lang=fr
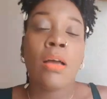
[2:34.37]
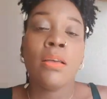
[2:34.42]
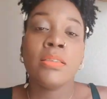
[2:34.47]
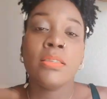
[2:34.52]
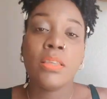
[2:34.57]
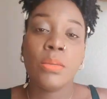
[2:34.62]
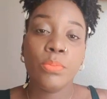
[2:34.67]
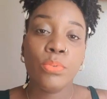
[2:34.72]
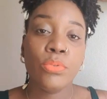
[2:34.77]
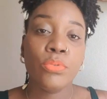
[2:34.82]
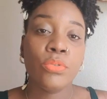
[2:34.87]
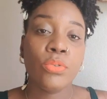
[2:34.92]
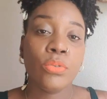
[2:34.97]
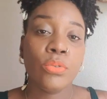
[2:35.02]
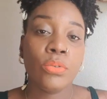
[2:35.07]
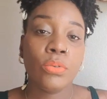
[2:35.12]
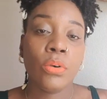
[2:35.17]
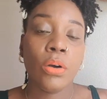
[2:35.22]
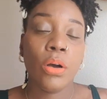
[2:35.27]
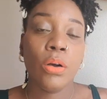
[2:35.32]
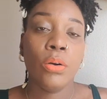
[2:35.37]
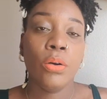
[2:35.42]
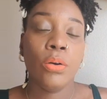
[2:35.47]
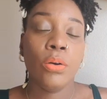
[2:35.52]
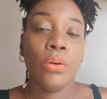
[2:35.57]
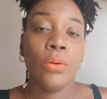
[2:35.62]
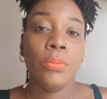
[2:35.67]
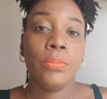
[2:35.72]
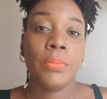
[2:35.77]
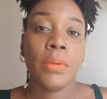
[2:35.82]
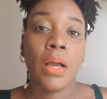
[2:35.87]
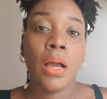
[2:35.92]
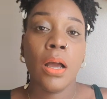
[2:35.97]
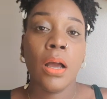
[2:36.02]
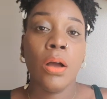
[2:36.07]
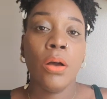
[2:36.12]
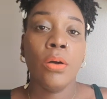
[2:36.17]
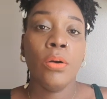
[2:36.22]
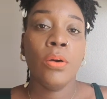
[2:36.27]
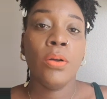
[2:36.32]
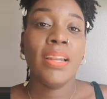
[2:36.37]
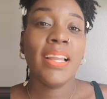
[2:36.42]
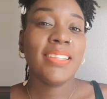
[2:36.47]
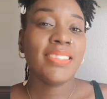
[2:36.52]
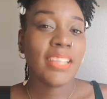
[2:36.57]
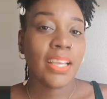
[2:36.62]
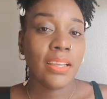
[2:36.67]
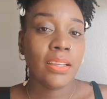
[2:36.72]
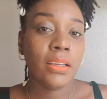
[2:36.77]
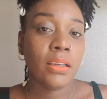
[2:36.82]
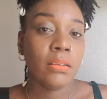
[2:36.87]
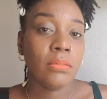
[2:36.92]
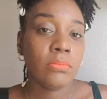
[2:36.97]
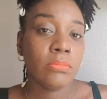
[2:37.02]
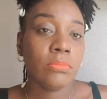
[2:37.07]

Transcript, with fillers: c'est plutôt euh, euh, la taille.